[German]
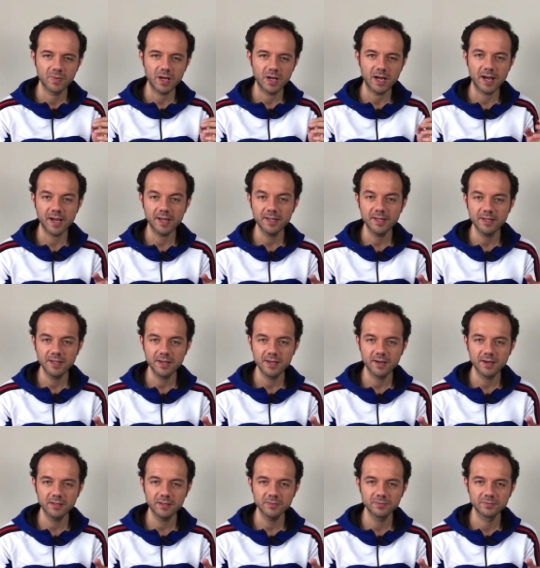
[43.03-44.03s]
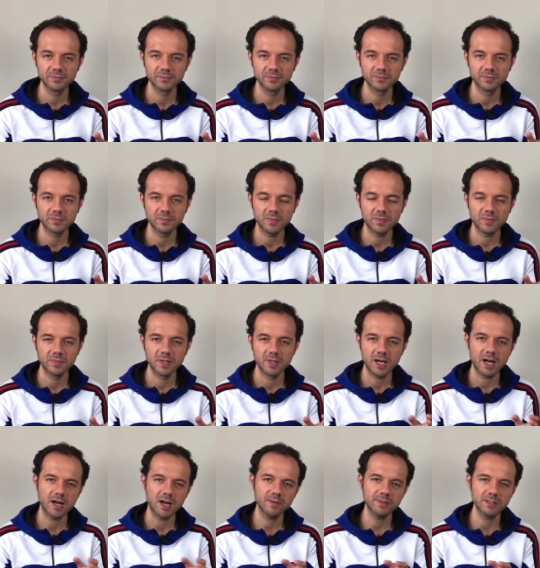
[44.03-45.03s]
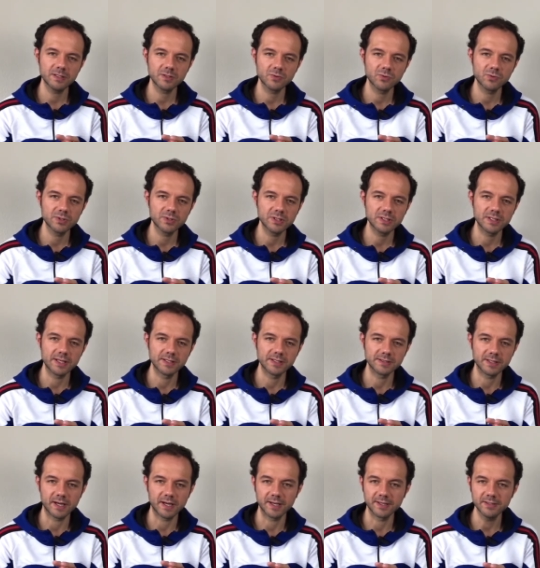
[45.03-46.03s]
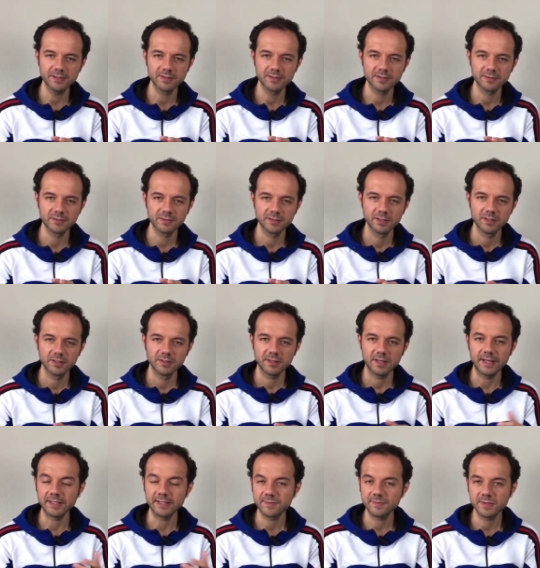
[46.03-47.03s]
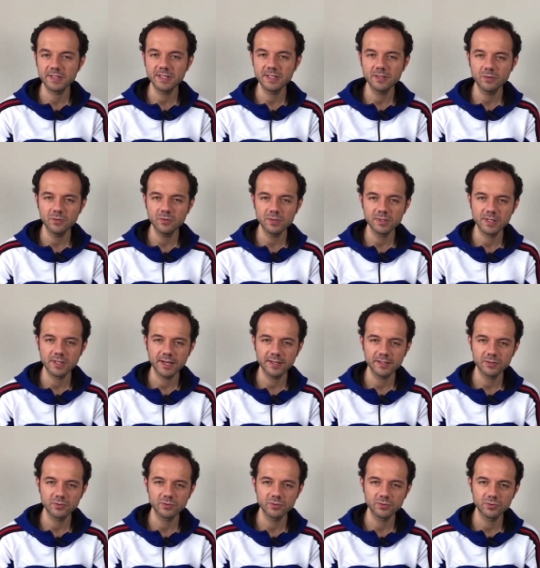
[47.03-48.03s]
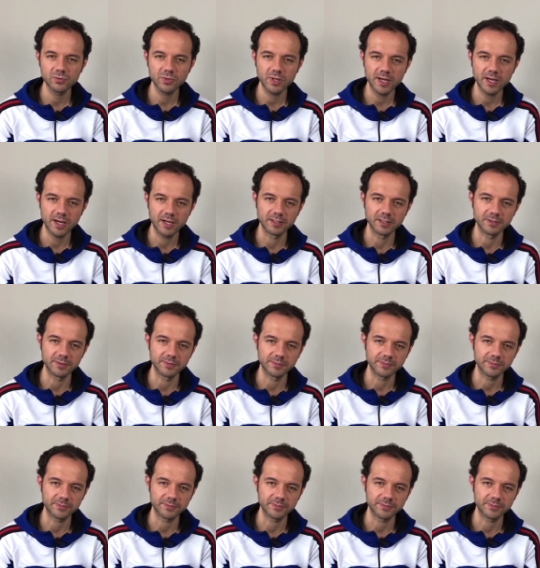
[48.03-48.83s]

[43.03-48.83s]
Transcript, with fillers: ein Jahr Arbeitslosengeld 1 als Versicherungsleistung zu erhalten.